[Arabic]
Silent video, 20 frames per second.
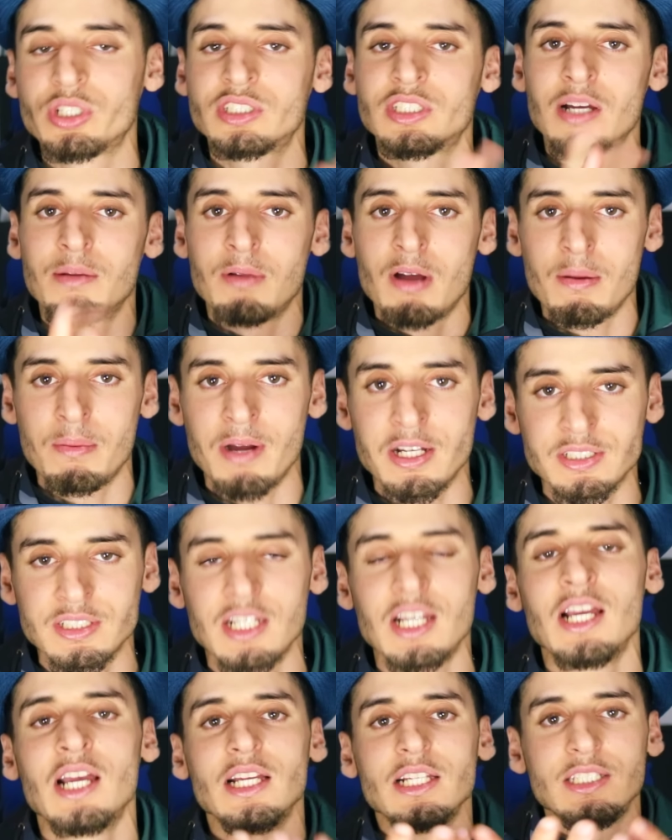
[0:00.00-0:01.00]
والسببات
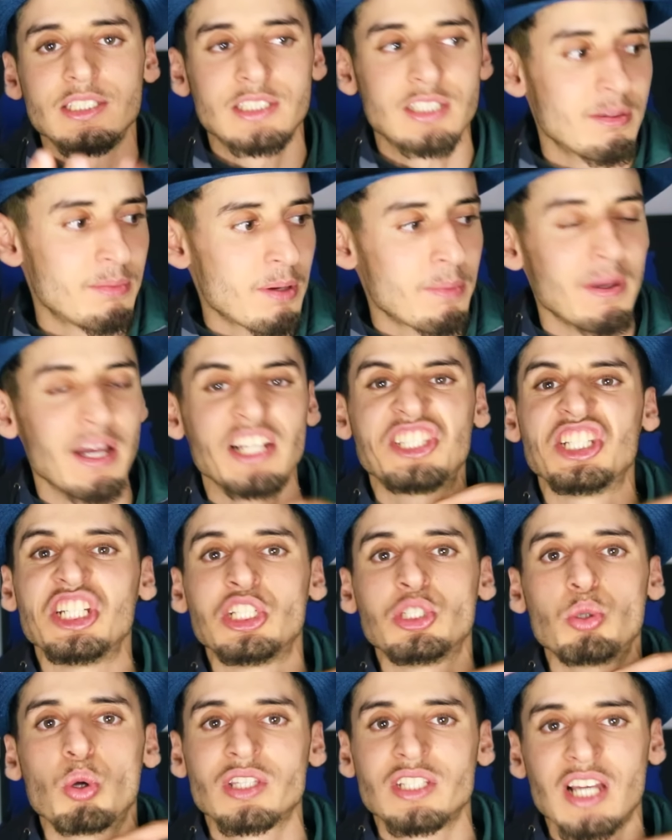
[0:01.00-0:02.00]
السبب هاد
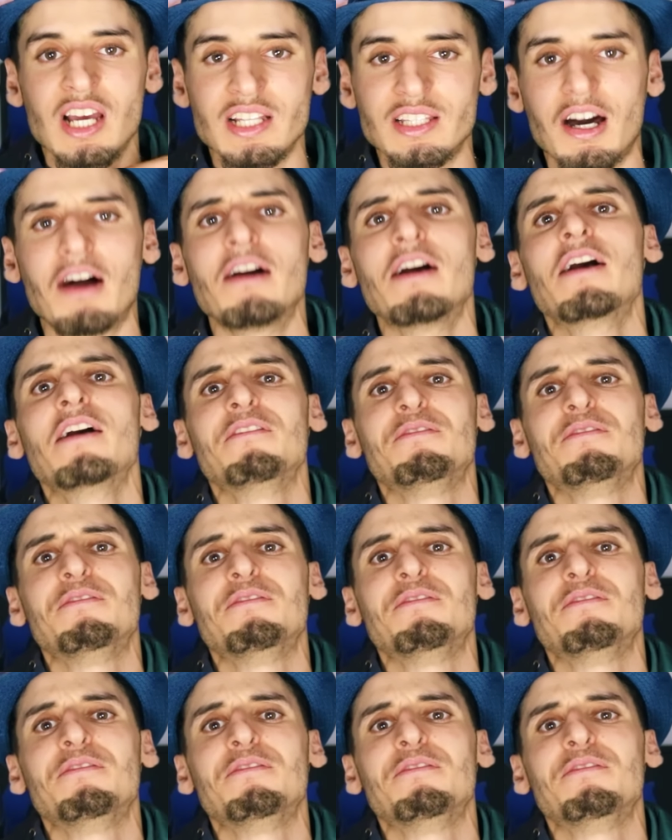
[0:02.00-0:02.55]
التيشيرت هذا